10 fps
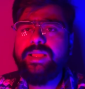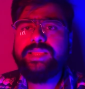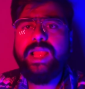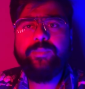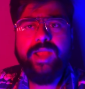
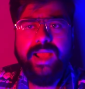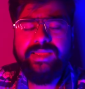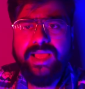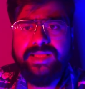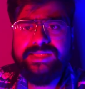তারপর আর কি
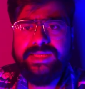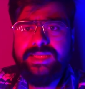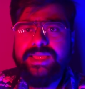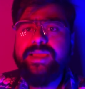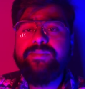থাকছে
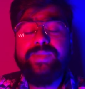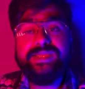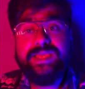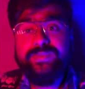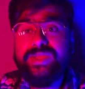
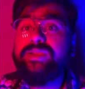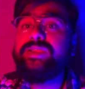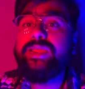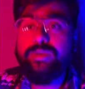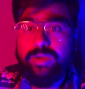প্রেসক্রিপশন
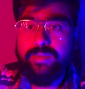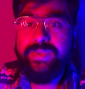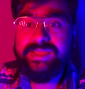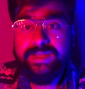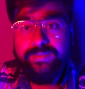রিডিং করা
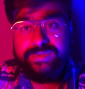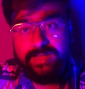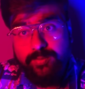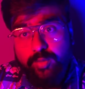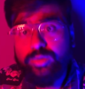
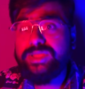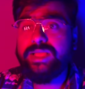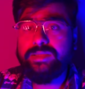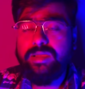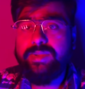প্রেসক্রিপশানটা পড়তে
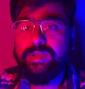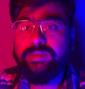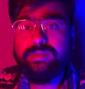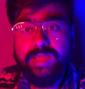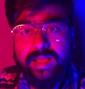জানতে হবে
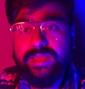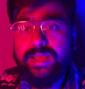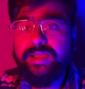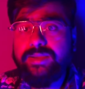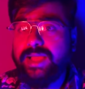
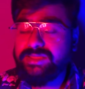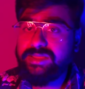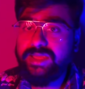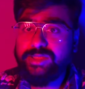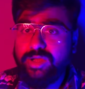ডাক্তারের কাছ
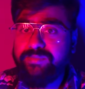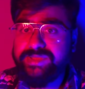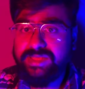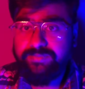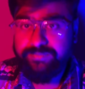থেকে যখন পেশেন্ট